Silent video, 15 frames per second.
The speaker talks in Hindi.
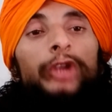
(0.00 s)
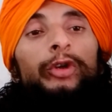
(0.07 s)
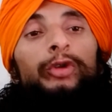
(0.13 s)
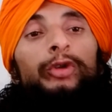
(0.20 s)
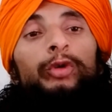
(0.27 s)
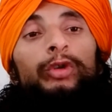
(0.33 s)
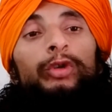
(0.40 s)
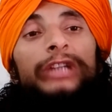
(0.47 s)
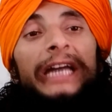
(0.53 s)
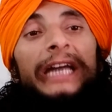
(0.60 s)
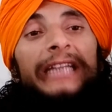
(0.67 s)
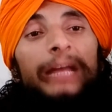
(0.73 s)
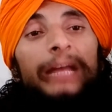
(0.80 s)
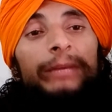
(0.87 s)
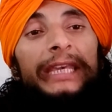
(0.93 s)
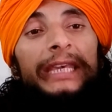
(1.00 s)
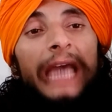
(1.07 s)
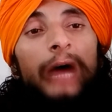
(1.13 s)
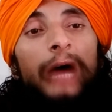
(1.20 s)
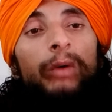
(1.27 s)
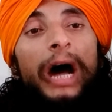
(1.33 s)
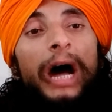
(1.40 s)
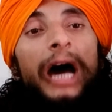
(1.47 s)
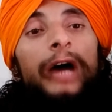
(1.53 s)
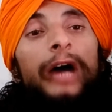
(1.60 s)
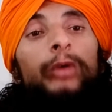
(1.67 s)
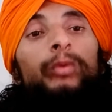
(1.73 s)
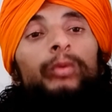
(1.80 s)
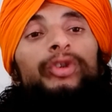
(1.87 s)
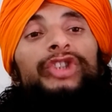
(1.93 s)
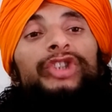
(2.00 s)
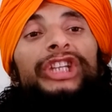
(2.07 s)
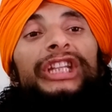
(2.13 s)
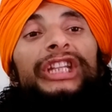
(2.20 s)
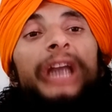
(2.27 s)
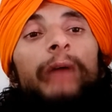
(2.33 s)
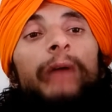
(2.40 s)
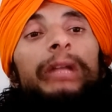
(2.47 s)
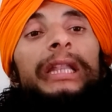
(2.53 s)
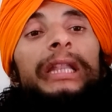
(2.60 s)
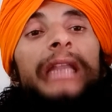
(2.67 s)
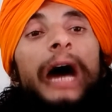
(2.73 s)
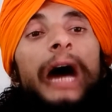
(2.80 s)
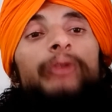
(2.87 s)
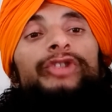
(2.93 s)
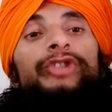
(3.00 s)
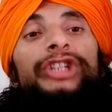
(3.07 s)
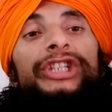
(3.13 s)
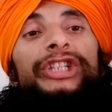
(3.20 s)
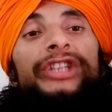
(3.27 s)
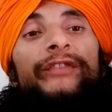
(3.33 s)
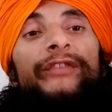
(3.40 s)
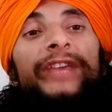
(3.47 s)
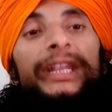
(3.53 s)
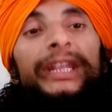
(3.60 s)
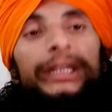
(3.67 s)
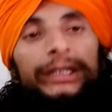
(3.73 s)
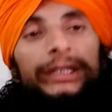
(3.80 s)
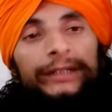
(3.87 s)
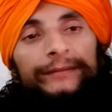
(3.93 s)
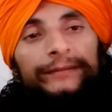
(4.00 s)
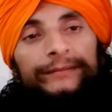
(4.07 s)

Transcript: तो दूध का धर्म क्या हुआ उसकी धवलता उसकी सफेदी